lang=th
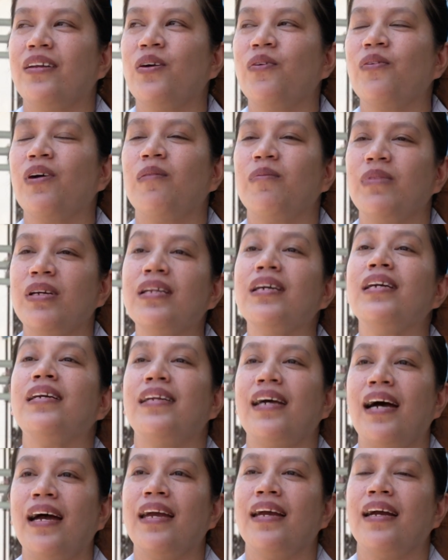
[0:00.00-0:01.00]
ด้วยความที่ดี
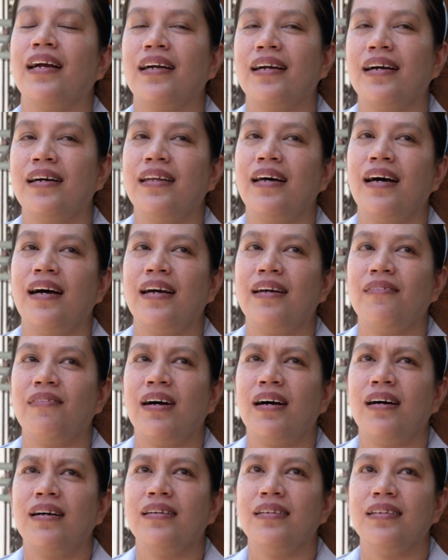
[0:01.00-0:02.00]
ใจก็ได้แบ
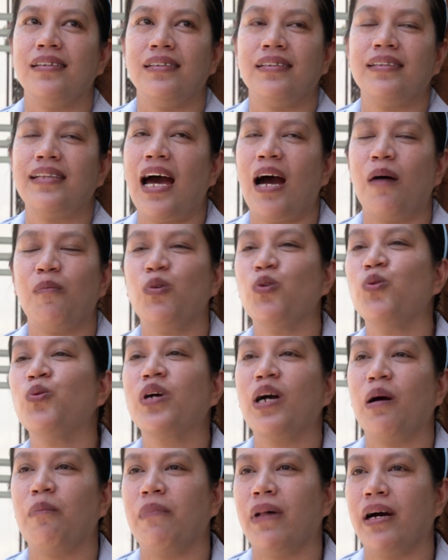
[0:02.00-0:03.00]
บเออตามลูก
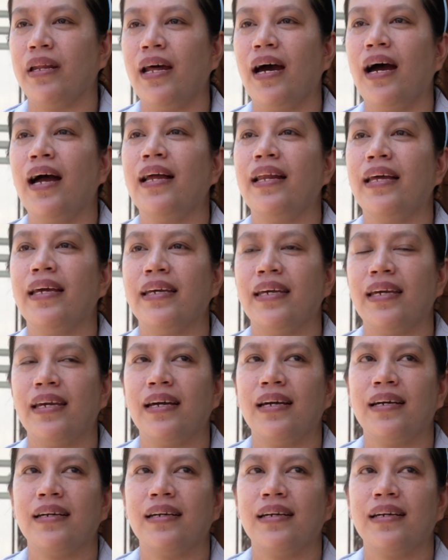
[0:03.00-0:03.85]
กลับมาได้อะไรอย่างเงี้ย